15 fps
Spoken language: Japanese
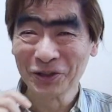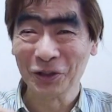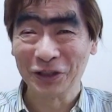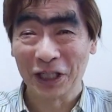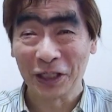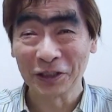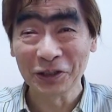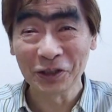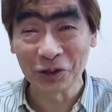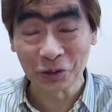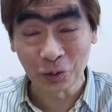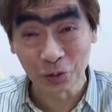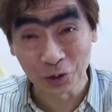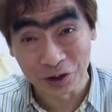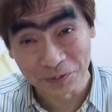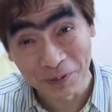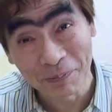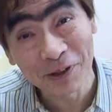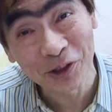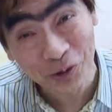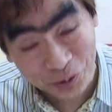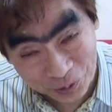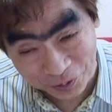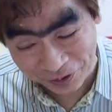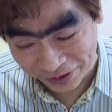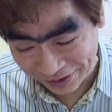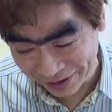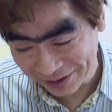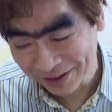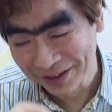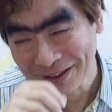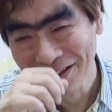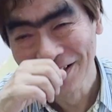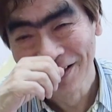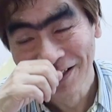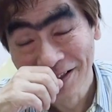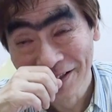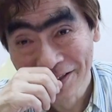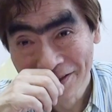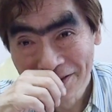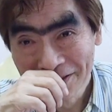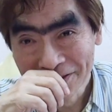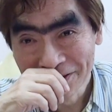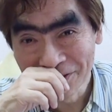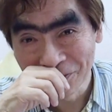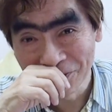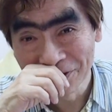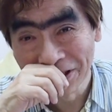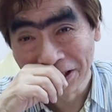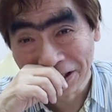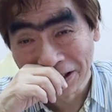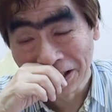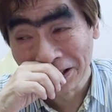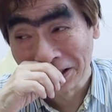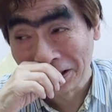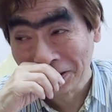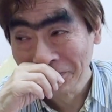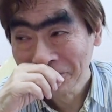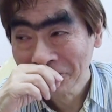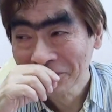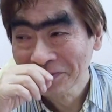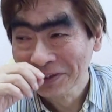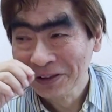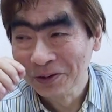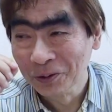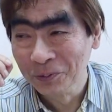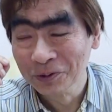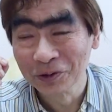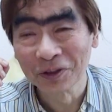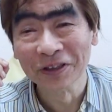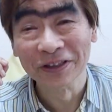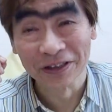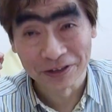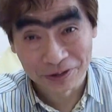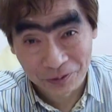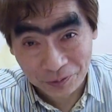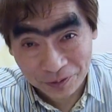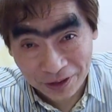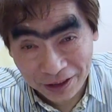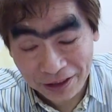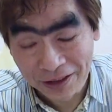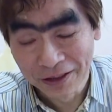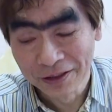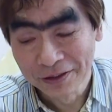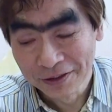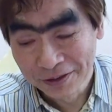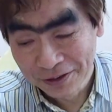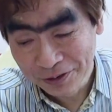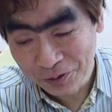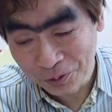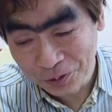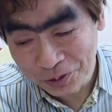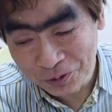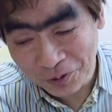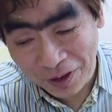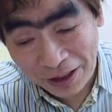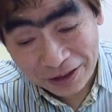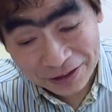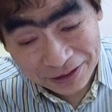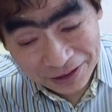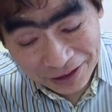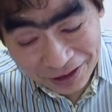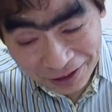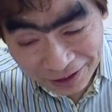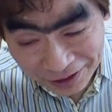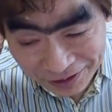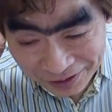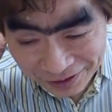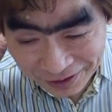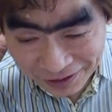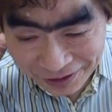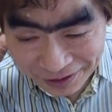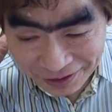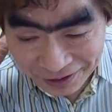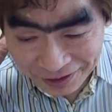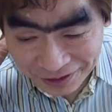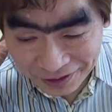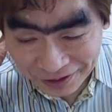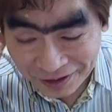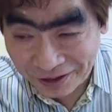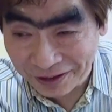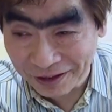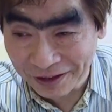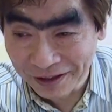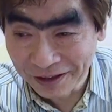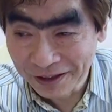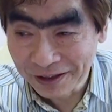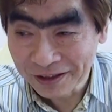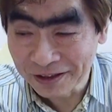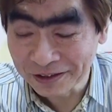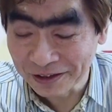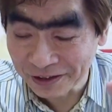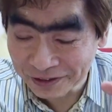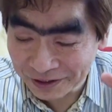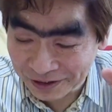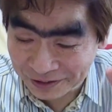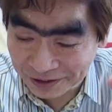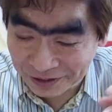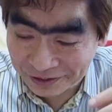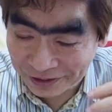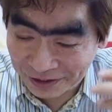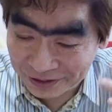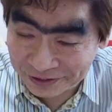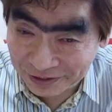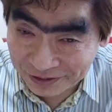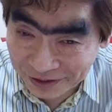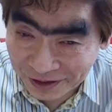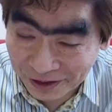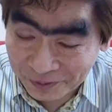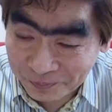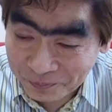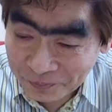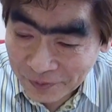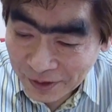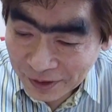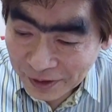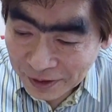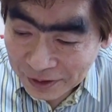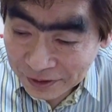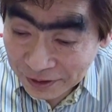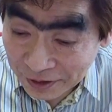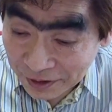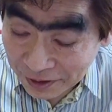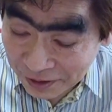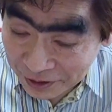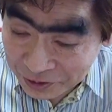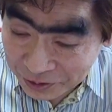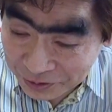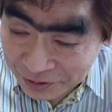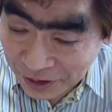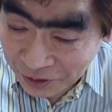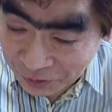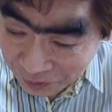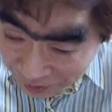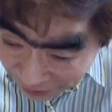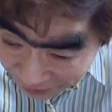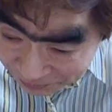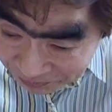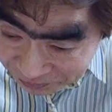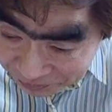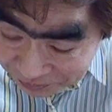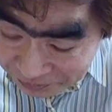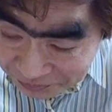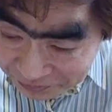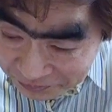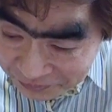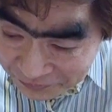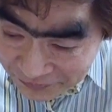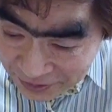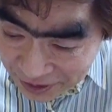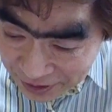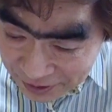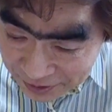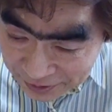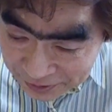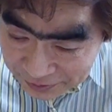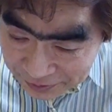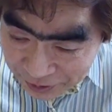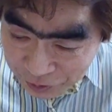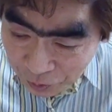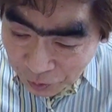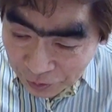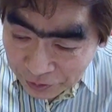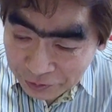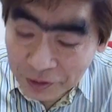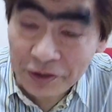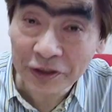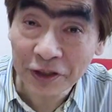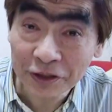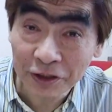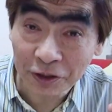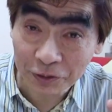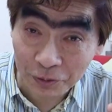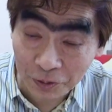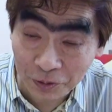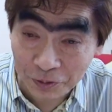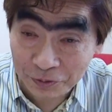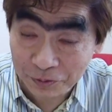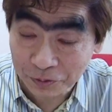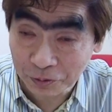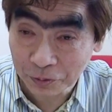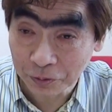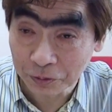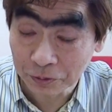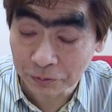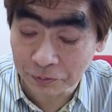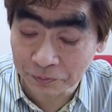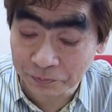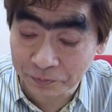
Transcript: 先に仕事決めましょうよそんななんか面白かったですけどね。そういうのがあって、えー、ガタガタガタガタやっててで画集インナイトででその NHK さんのその